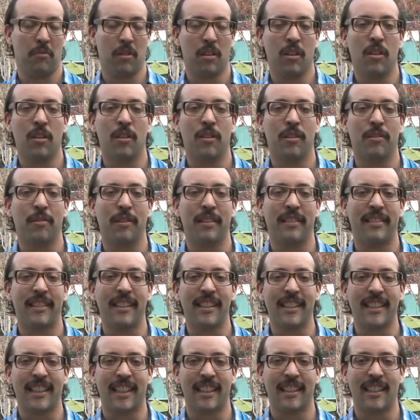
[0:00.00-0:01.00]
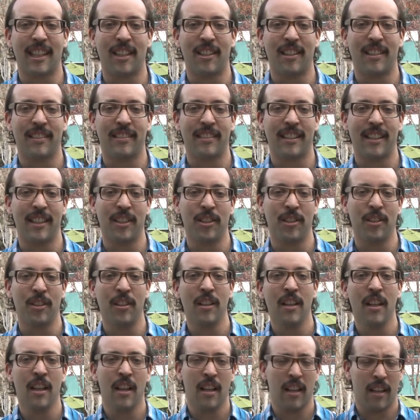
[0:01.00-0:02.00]
los research que estaba haciendo
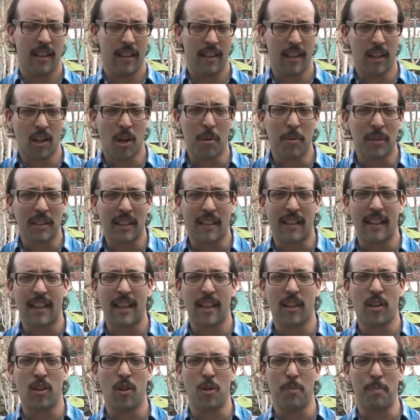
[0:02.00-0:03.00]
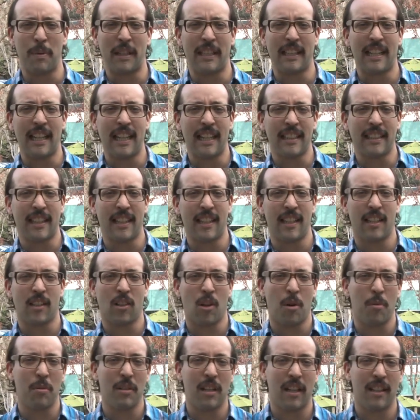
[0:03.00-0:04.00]
de cómo trabajar con Open Data,
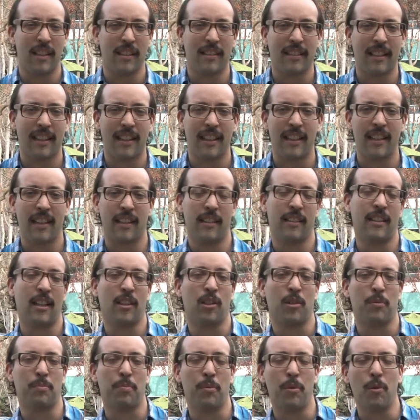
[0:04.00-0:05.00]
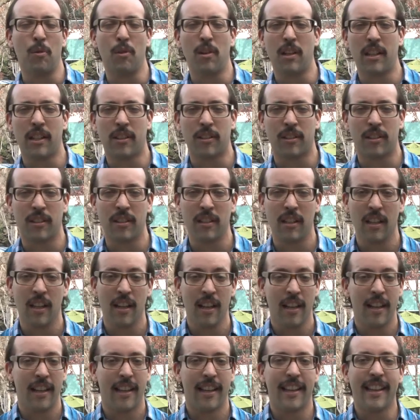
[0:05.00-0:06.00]
cómo analizar datos públicos.
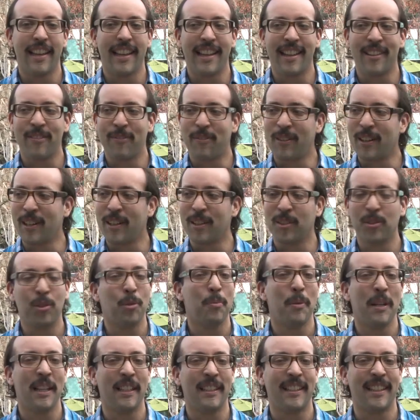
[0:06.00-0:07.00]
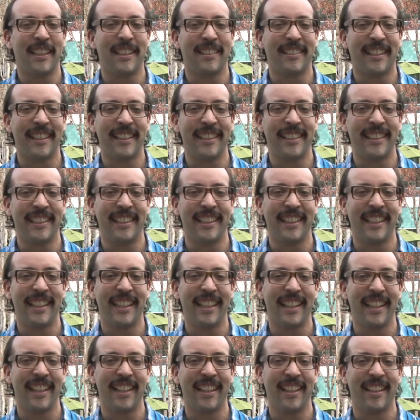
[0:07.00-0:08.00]
Y fue súper
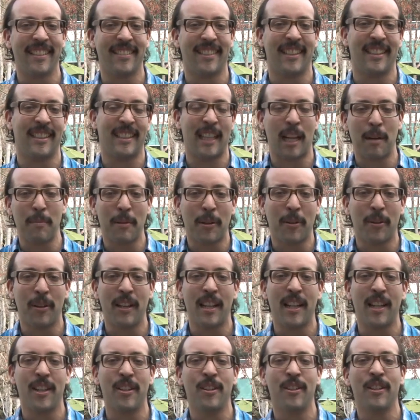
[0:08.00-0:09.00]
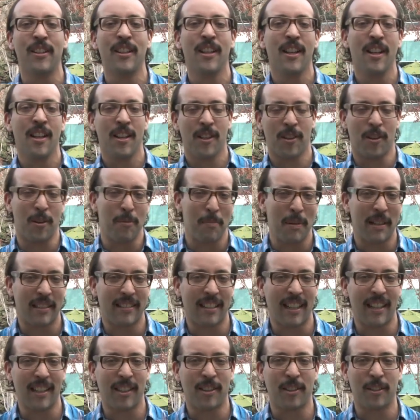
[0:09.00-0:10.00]
interesante sentarme con ellos,
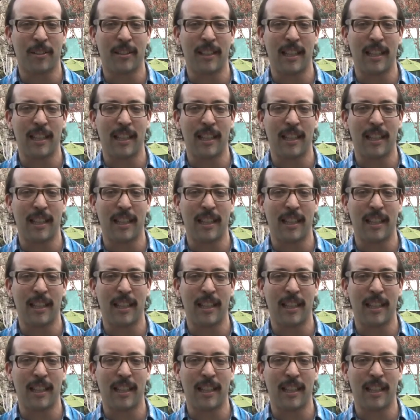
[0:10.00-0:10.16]
conversar de estos